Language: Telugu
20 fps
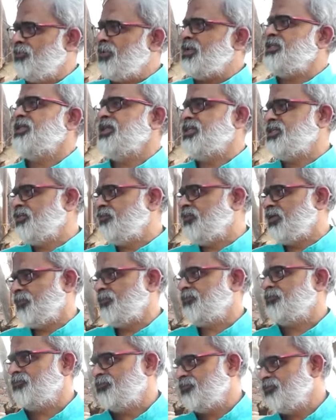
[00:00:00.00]
మెసేజ్
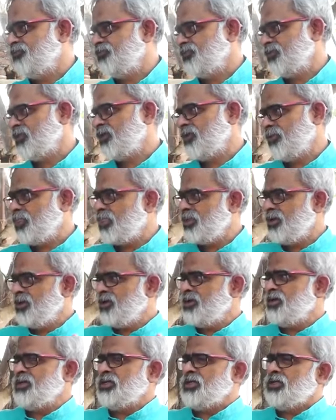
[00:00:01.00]
ఇవ్వడం
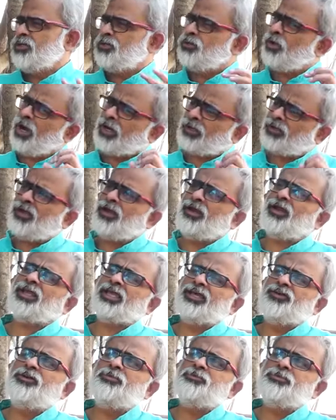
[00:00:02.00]
సో అట్లా
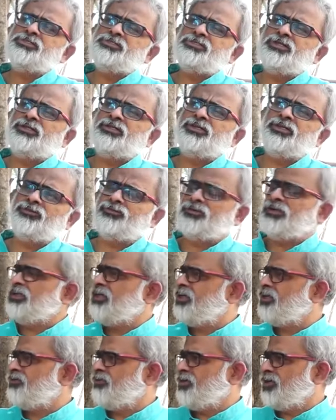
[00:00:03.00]
నాకు ఏమనిపించింది అంటే
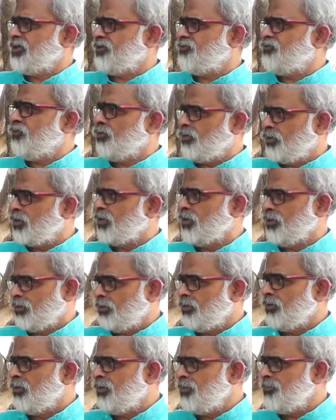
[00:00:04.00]
ట్వంటీ ట్వంటీ
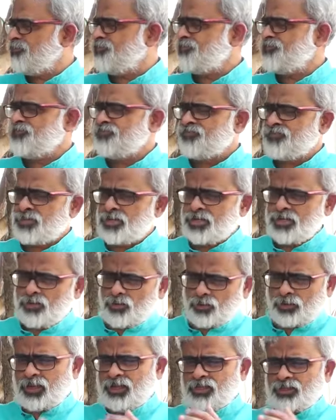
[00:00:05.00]
ఫోర్లో
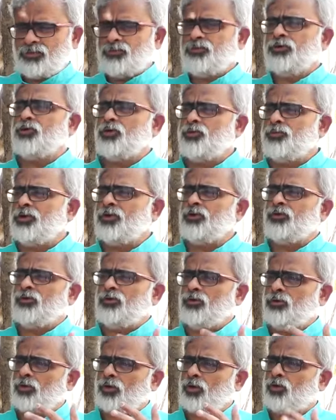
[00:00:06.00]
ఓకే ఇంతవరకు మనం
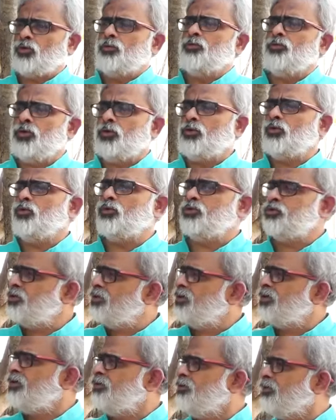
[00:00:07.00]
ఒక రూమ్లో కూర్చొని